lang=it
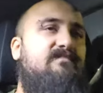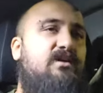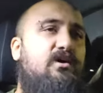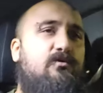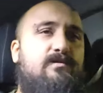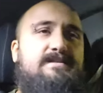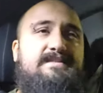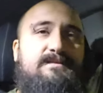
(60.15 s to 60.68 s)

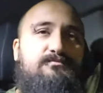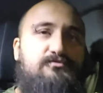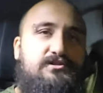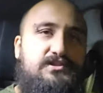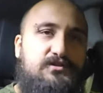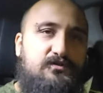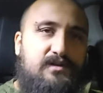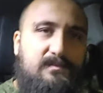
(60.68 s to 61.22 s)
no? questa
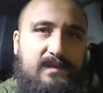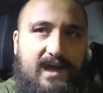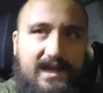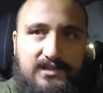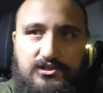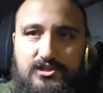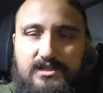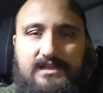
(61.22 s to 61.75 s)
pozione
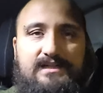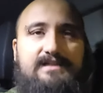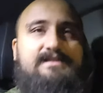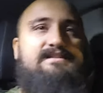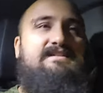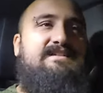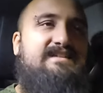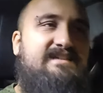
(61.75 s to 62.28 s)

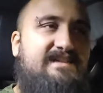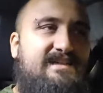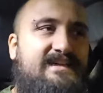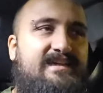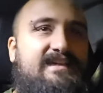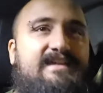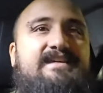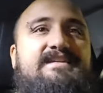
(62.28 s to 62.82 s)
magica
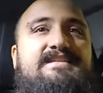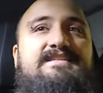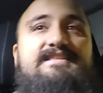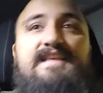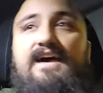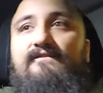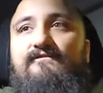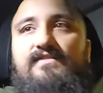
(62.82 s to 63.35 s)
che
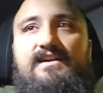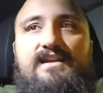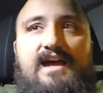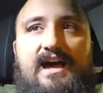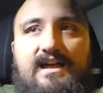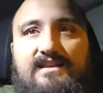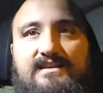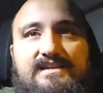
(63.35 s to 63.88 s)
sta,
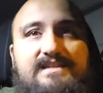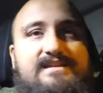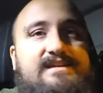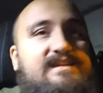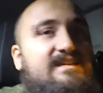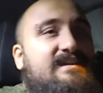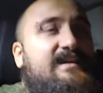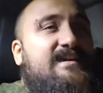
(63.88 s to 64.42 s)
verano, che,
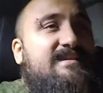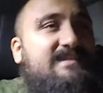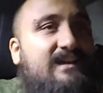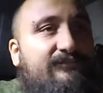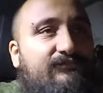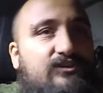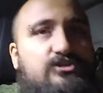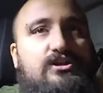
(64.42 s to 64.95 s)
che, che
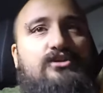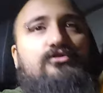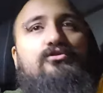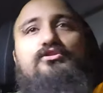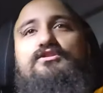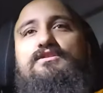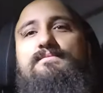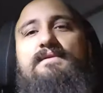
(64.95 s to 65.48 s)
sta
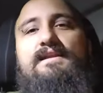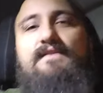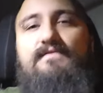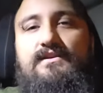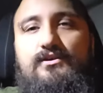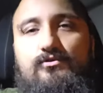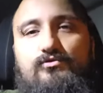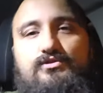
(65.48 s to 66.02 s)
facendo cose
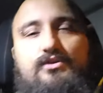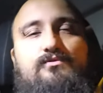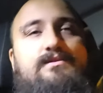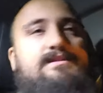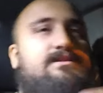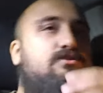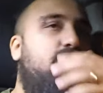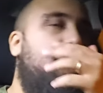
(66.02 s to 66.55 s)
meravigliose a
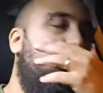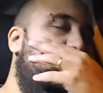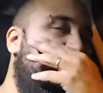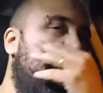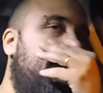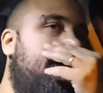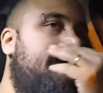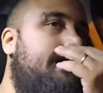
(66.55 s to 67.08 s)
questi
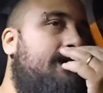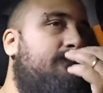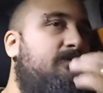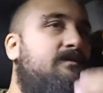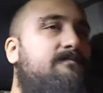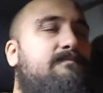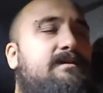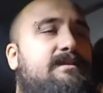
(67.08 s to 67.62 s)
giocatori del
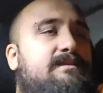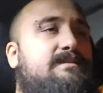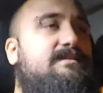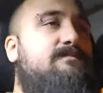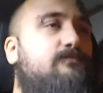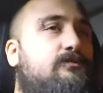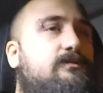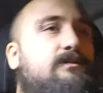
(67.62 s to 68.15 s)
Napoli.
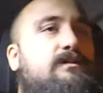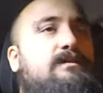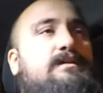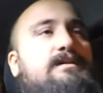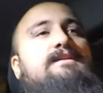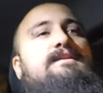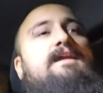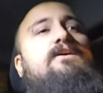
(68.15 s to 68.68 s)
Benissimo,
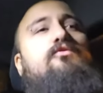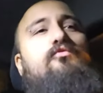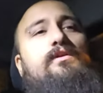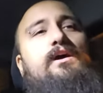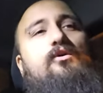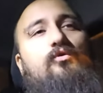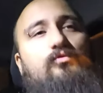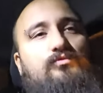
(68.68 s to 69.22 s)
la
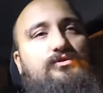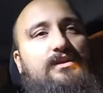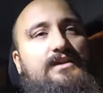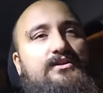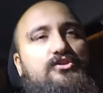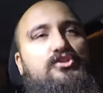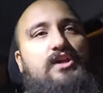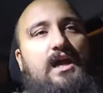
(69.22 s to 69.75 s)
cura
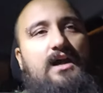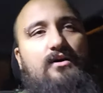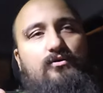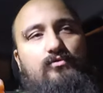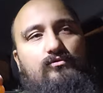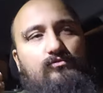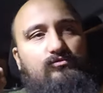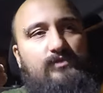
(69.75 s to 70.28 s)
Conte ha
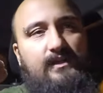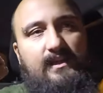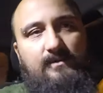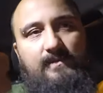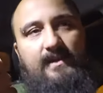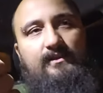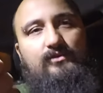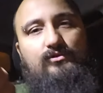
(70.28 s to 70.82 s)
un
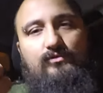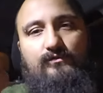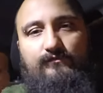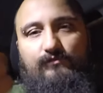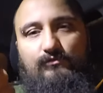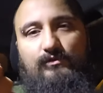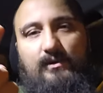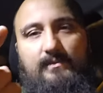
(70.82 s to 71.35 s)
elemento
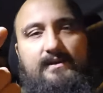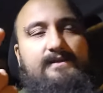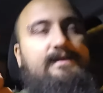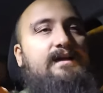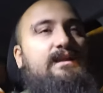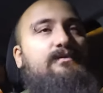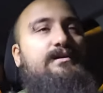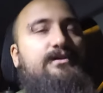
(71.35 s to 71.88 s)

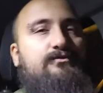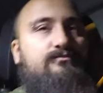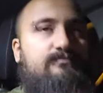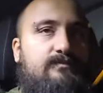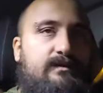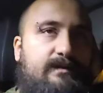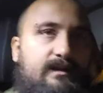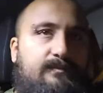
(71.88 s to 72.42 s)
fondamentale.
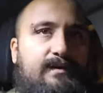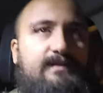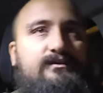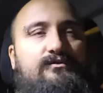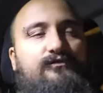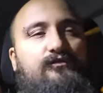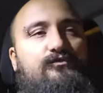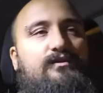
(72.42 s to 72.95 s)

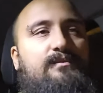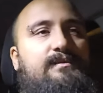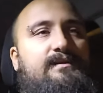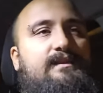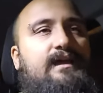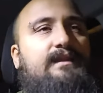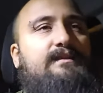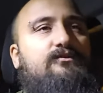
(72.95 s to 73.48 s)
L'elemento
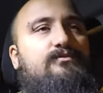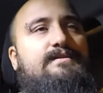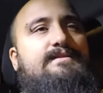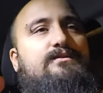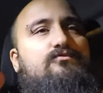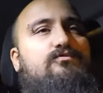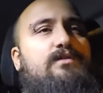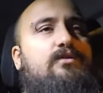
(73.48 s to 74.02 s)
fondamentale di
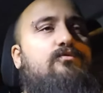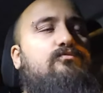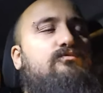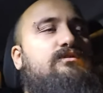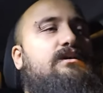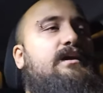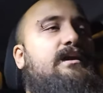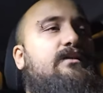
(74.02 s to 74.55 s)
questa cura
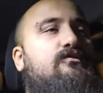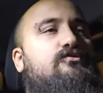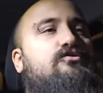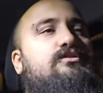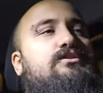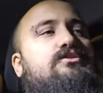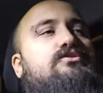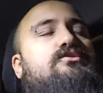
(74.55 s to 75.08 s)
Conte è lo
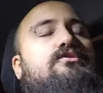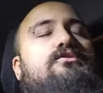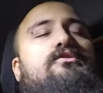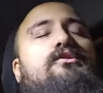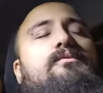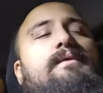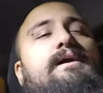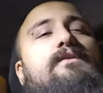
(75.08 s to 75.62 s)
stesso
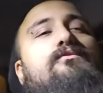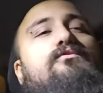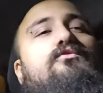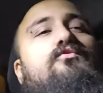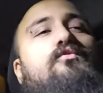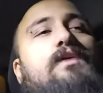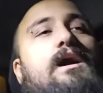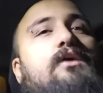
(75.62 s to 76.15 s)

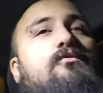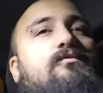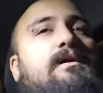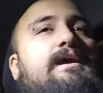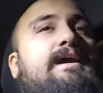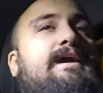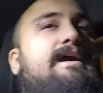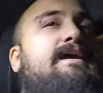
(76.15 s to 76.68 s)
Romelu Lukaku.
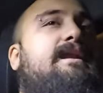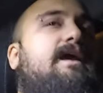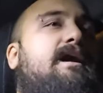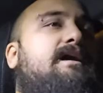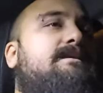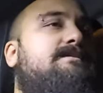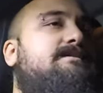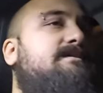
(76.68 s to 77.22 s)
E
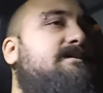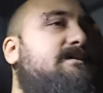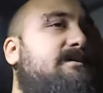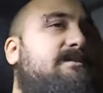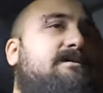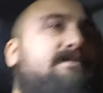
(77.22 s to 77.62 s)
ragazzi,